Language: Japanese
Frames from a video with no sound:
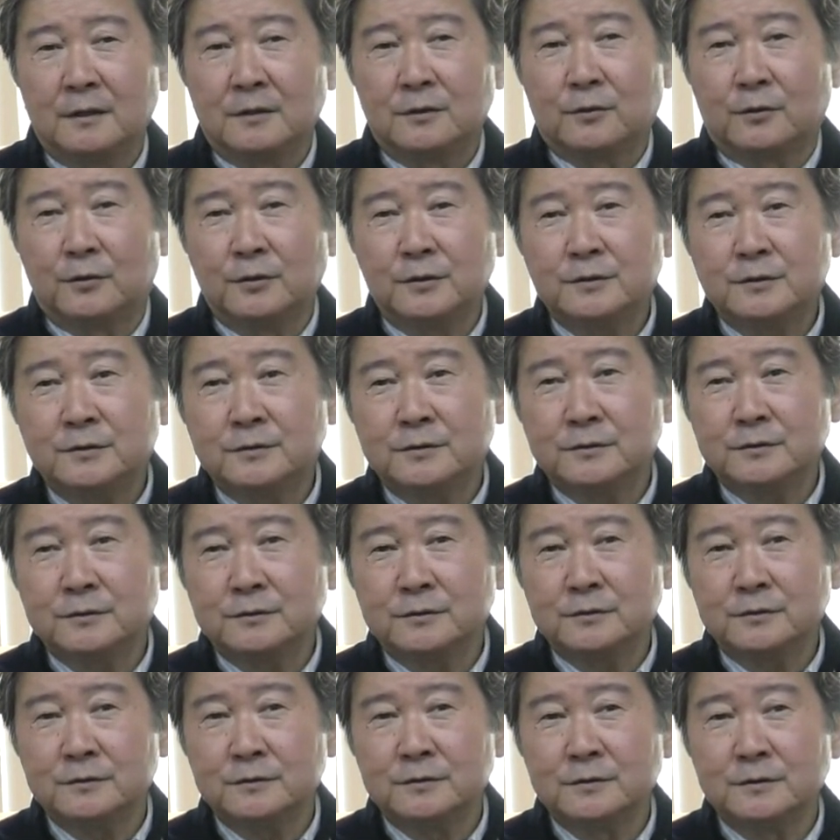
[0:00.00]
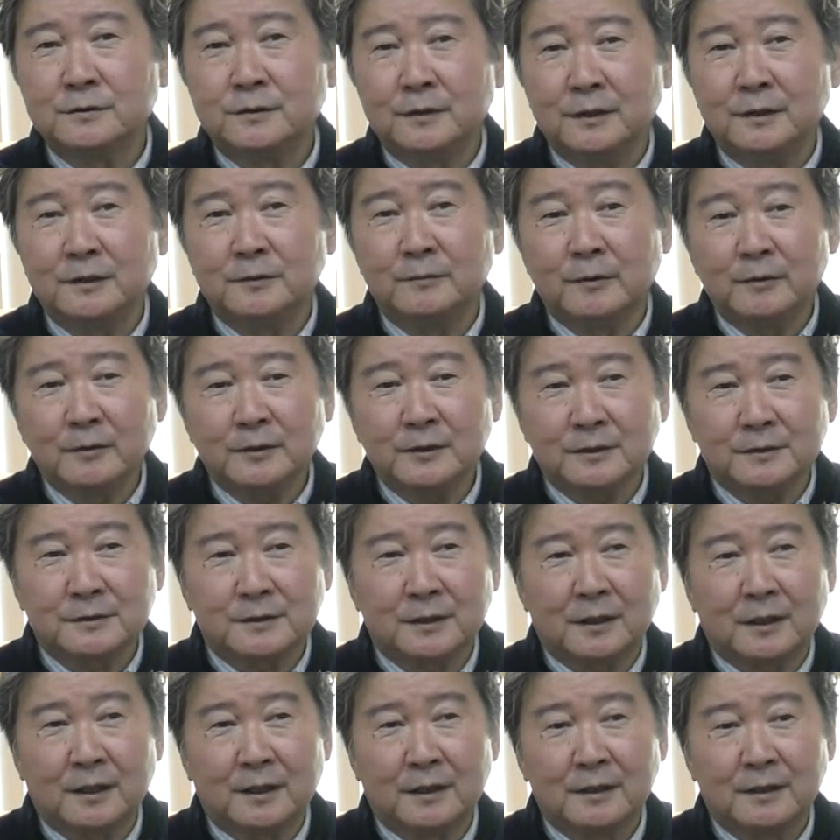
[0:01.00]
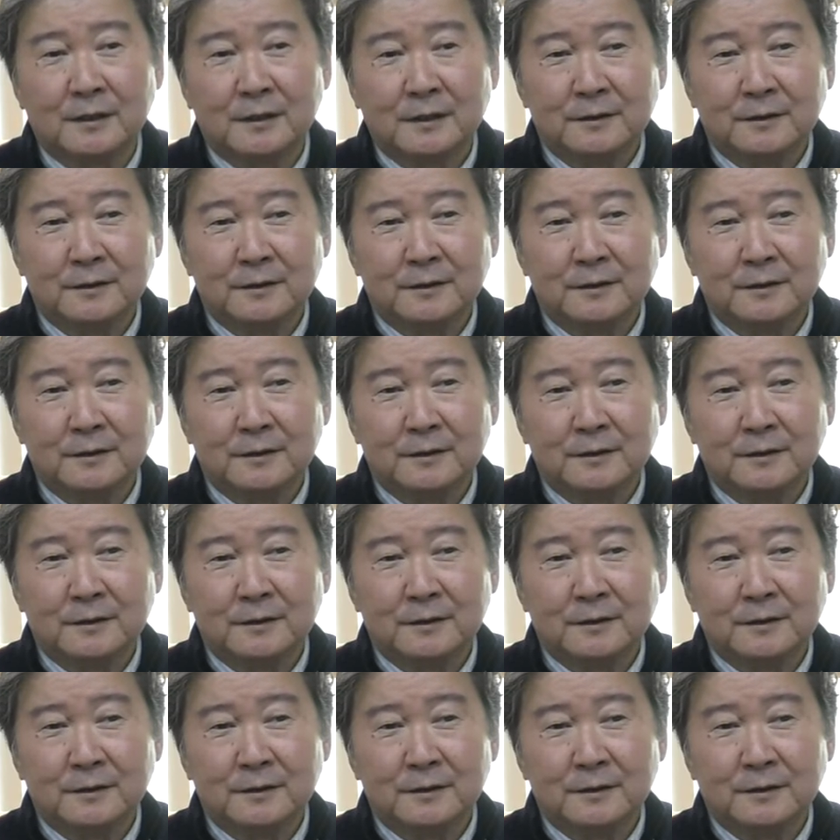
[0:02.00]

こいつ、ね、今まではさ、